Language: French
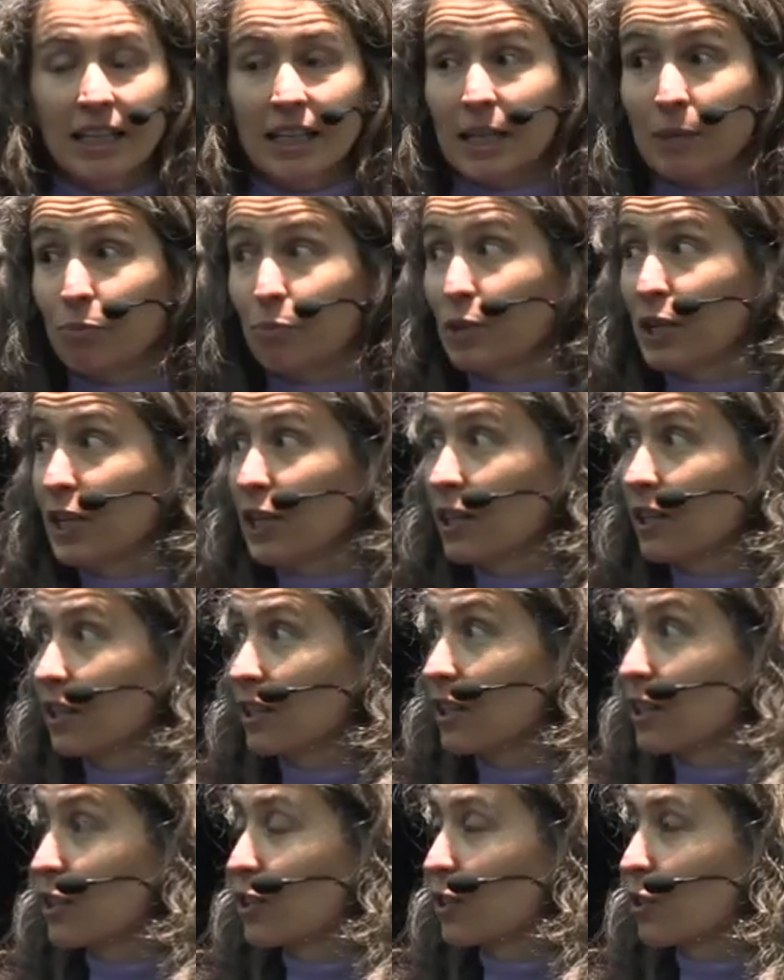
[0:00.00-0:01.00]
Et puis,
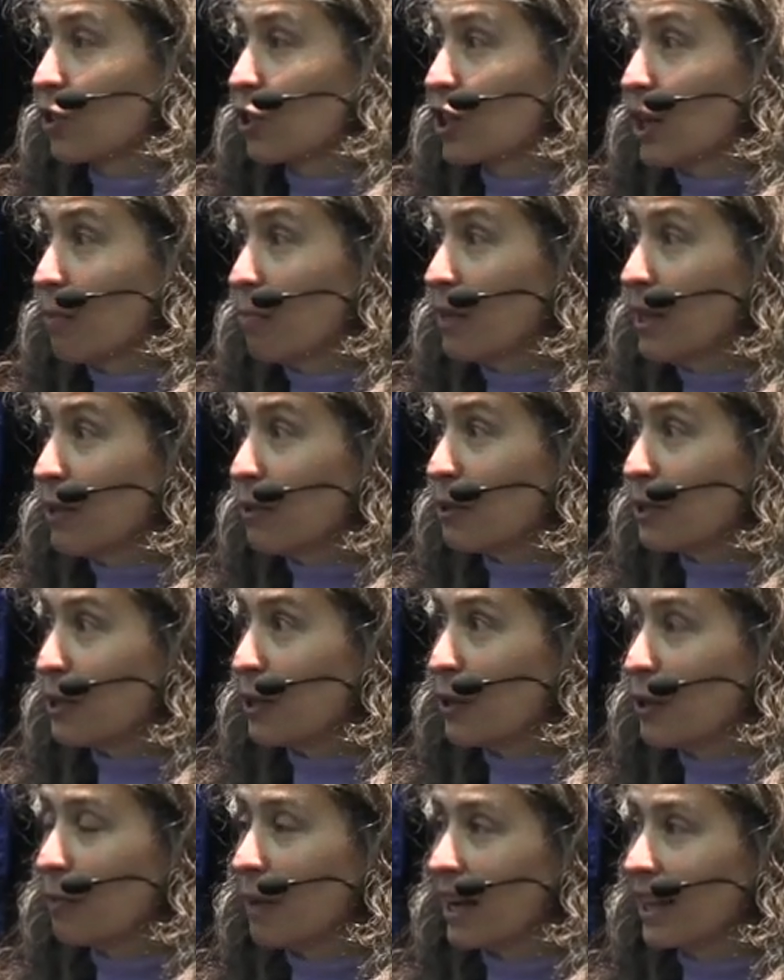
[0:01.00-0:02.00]
euh, ce que j'aime bien
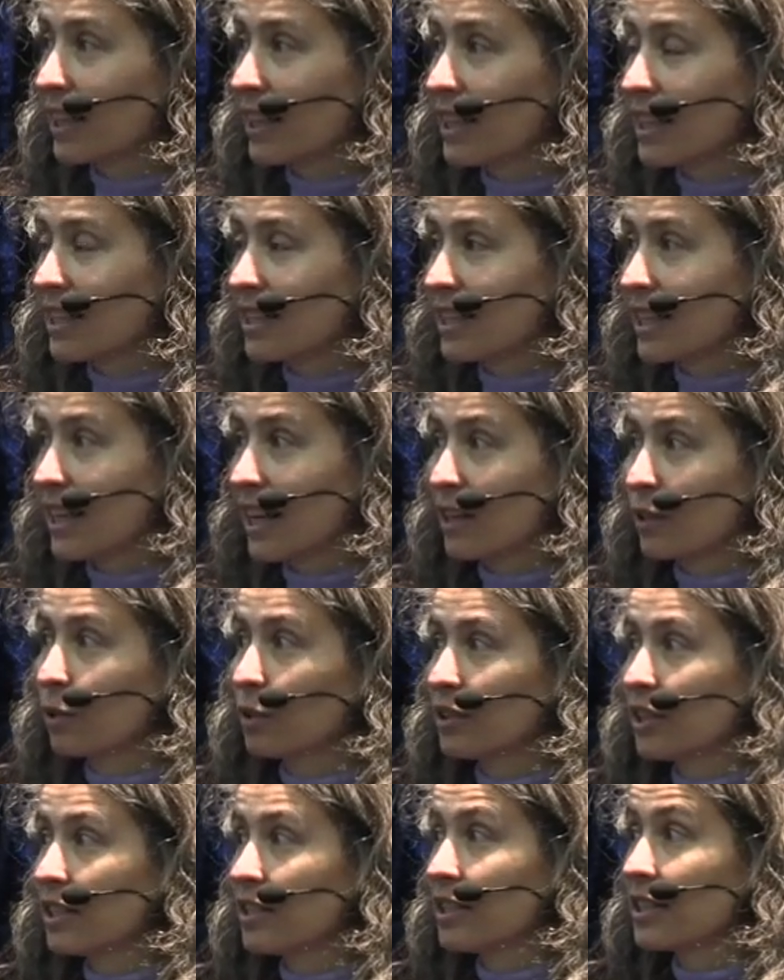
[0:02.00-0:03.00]
aussi remarquer, c'est à
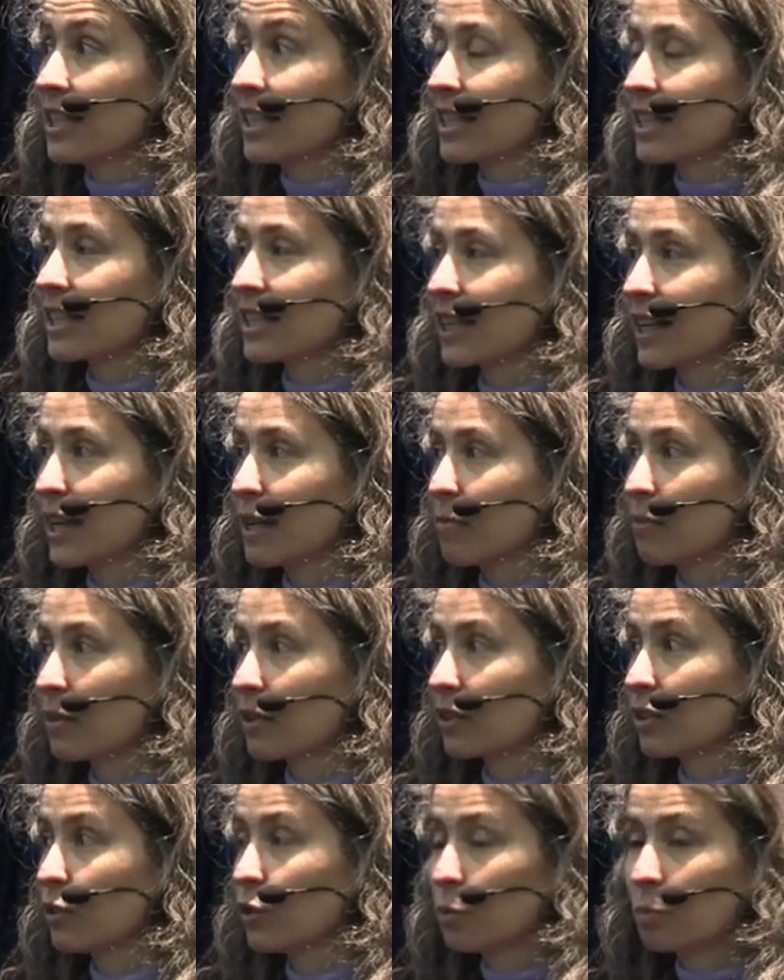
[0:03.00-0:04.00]
côté de cette
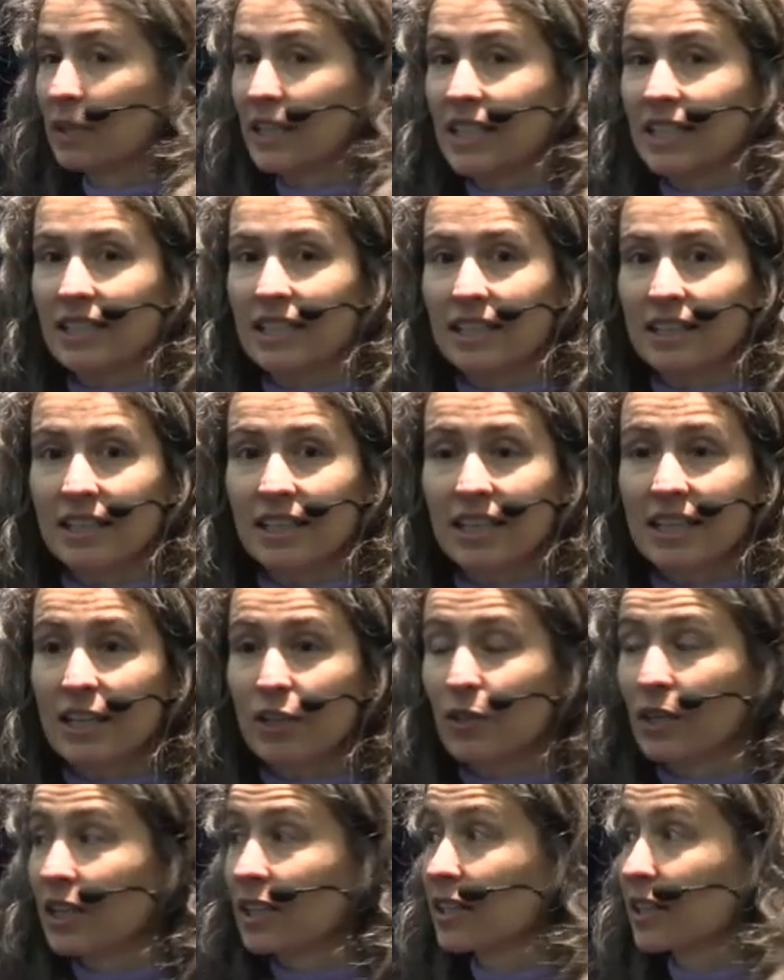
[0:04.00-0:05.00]
extrême complexité, il y
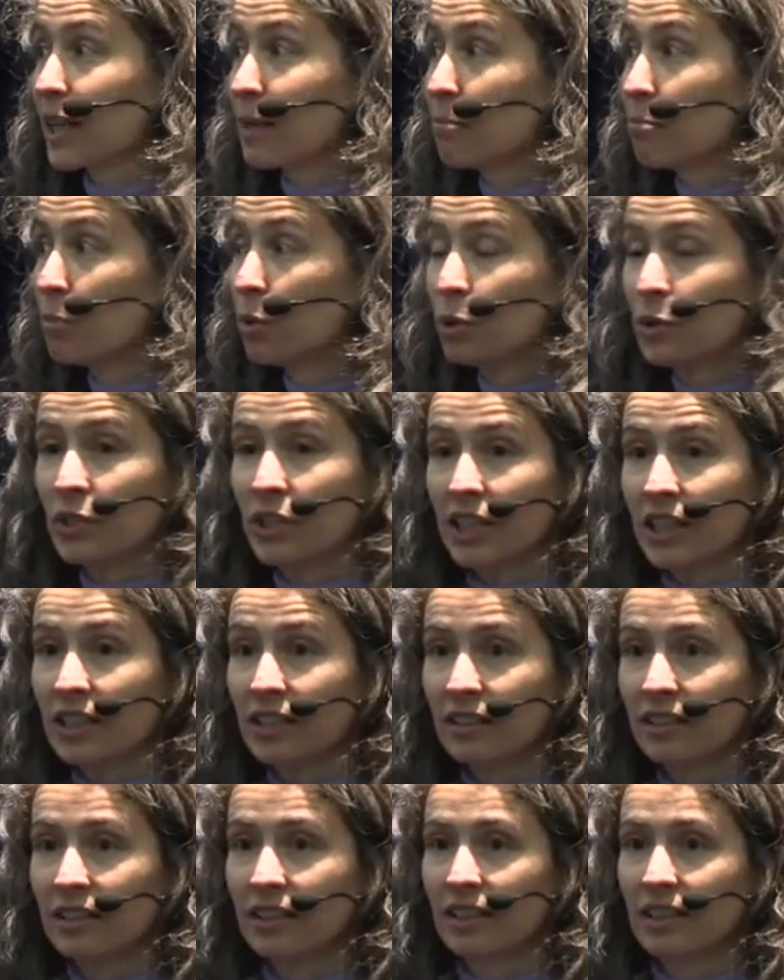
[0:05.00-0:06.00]
a une extrême
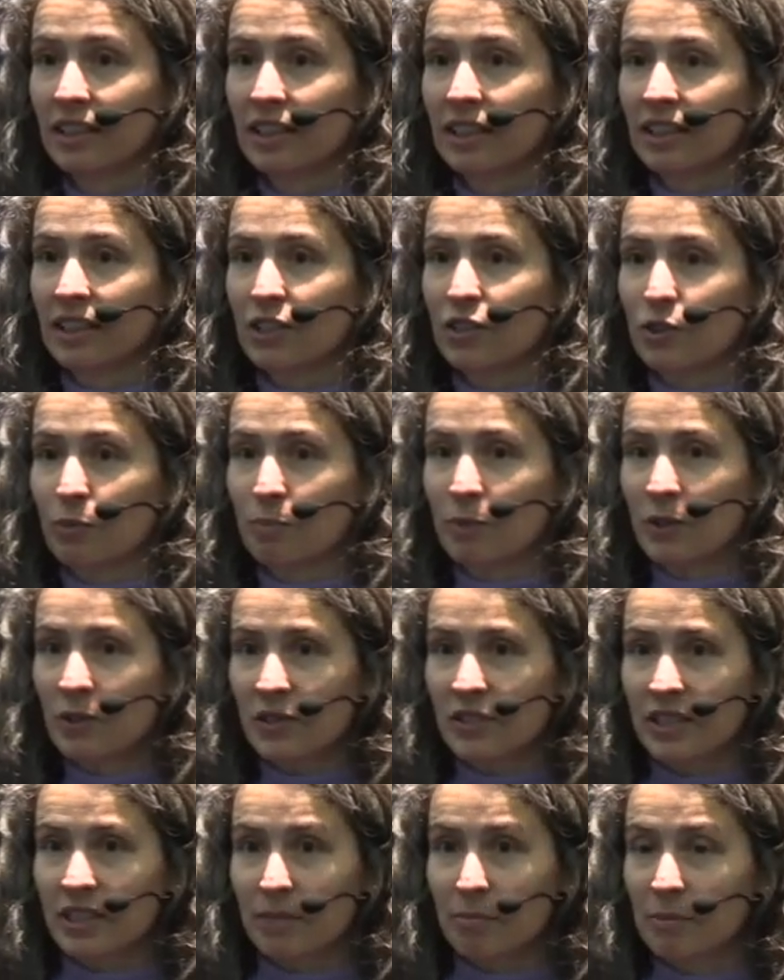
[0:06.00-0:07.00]
beauté, qui je
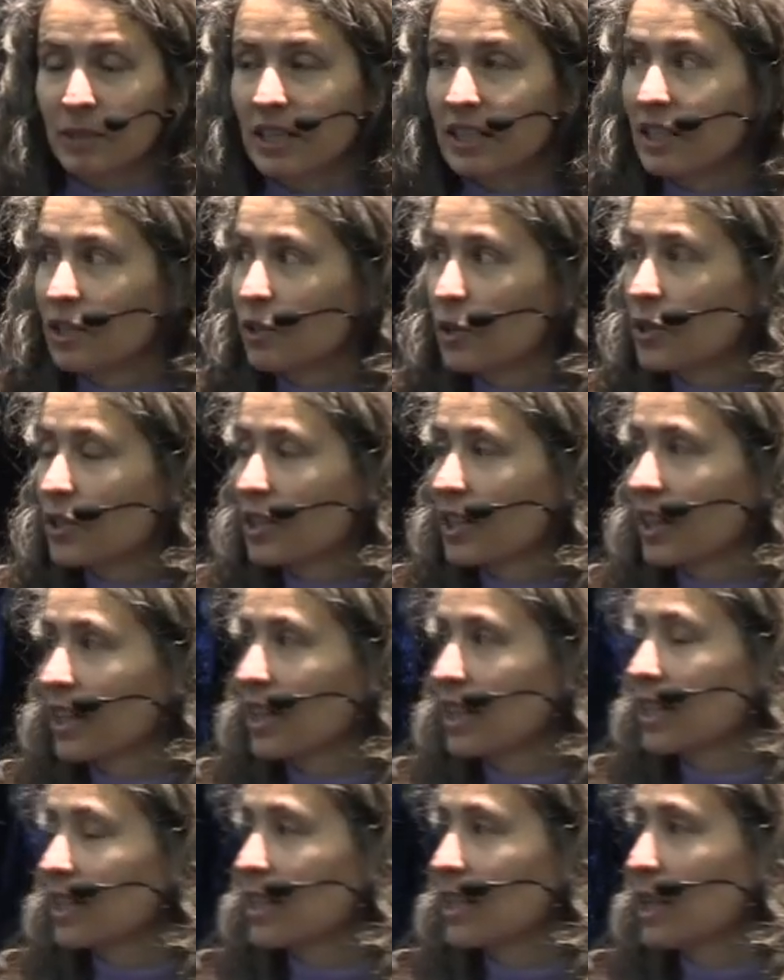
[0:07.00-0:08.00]
pense est bien
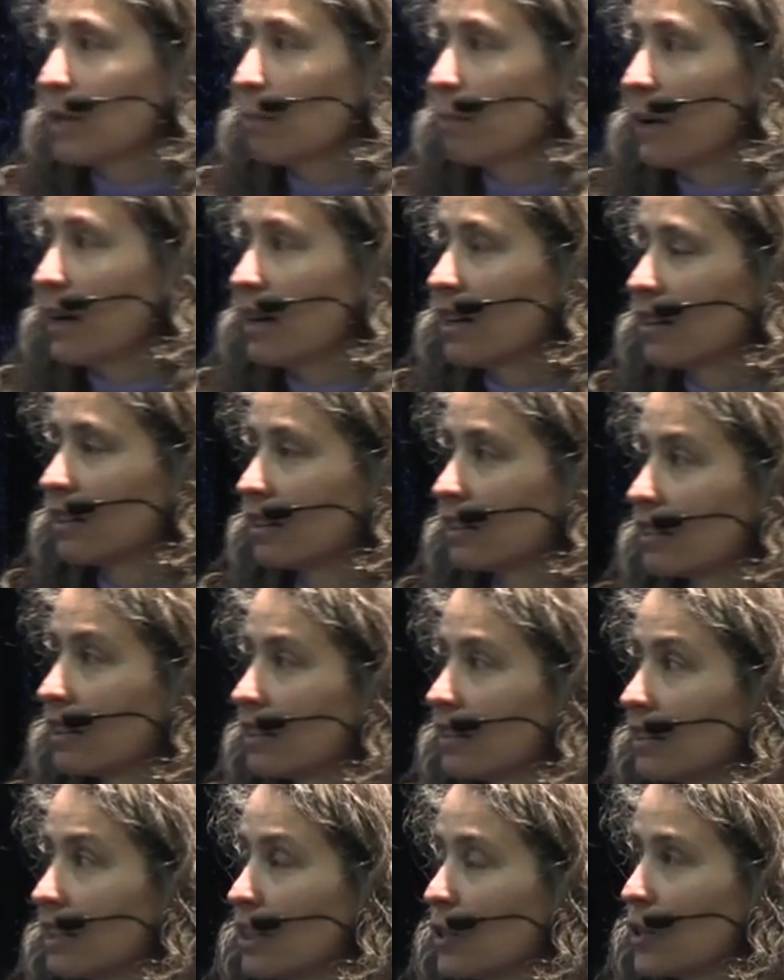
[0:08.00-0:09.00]
illustrée ici par euh,
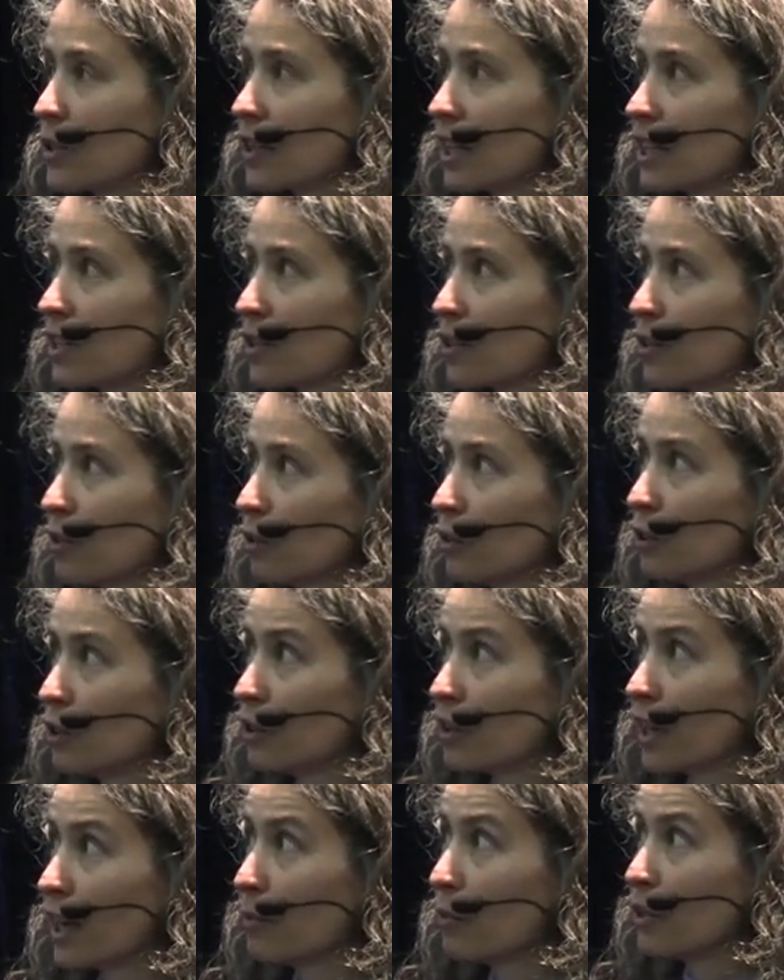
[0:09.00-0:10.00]
l'illustration de
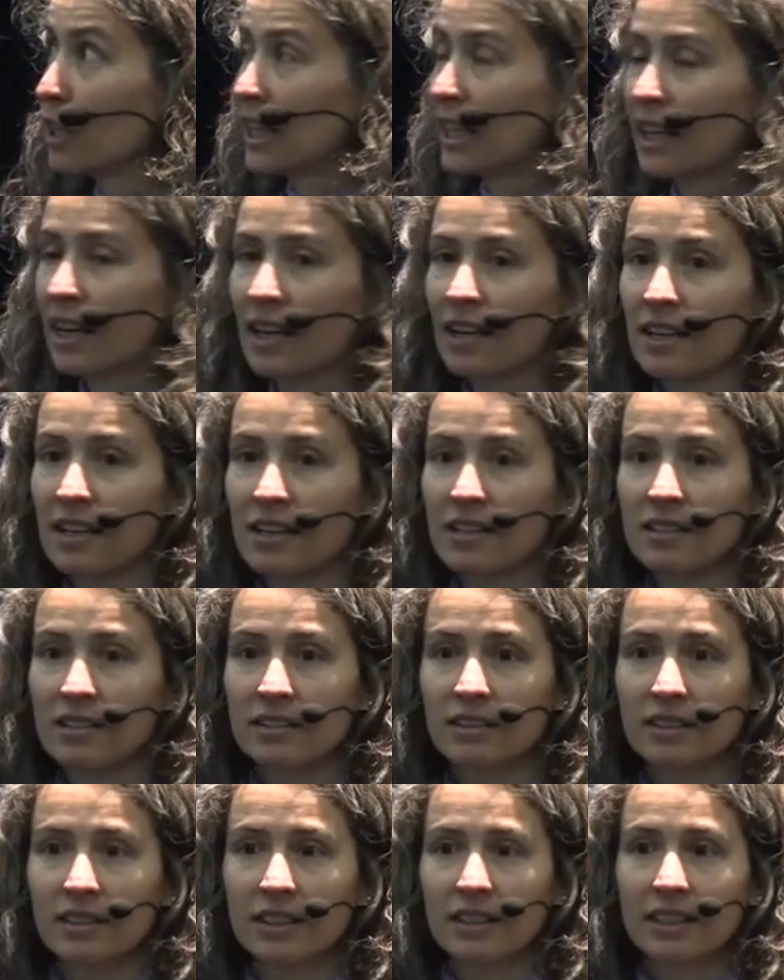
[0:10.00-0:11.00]
Ramon y Cajal,